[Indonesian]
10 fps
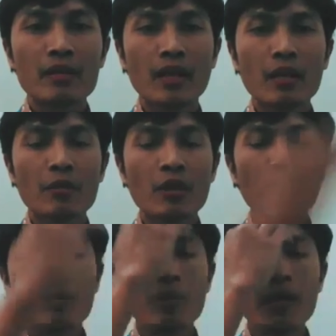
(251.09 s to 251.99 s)
Dalam nama
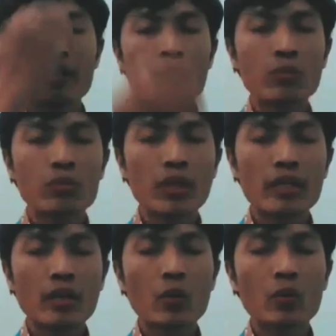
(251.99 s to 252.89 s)
Bapa dan
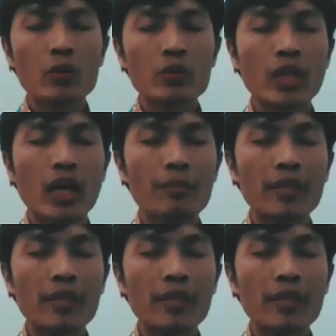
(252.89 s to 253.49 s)
Putra dan Roh Kudus,